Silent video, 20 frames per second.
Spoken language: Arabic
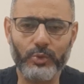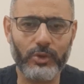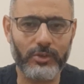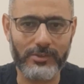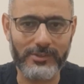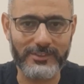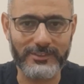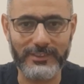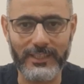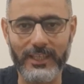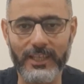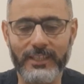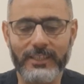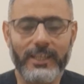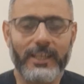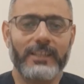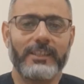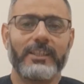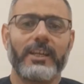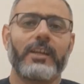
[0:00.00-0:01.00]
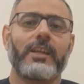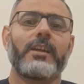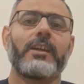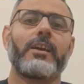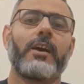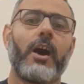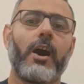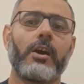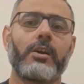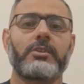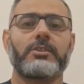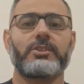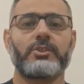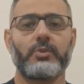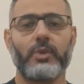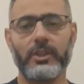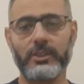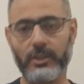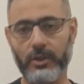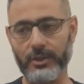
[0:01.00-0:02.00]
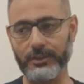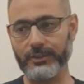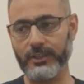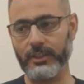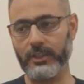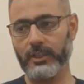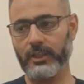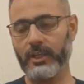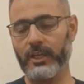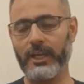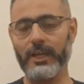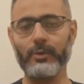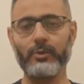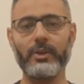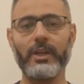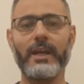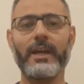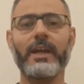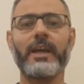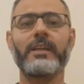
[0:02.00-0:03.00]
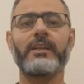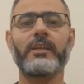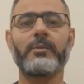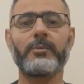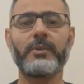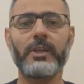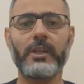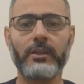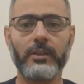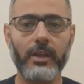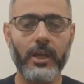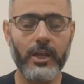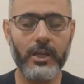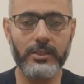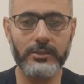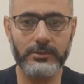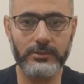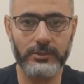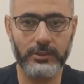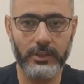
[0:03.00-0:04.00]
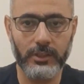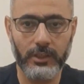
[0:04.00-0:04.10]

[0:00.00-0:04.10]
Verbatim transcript: وخلاص لا احنا خلينا حريصين واحده واحده اول حاجه هنعملها نلاحظ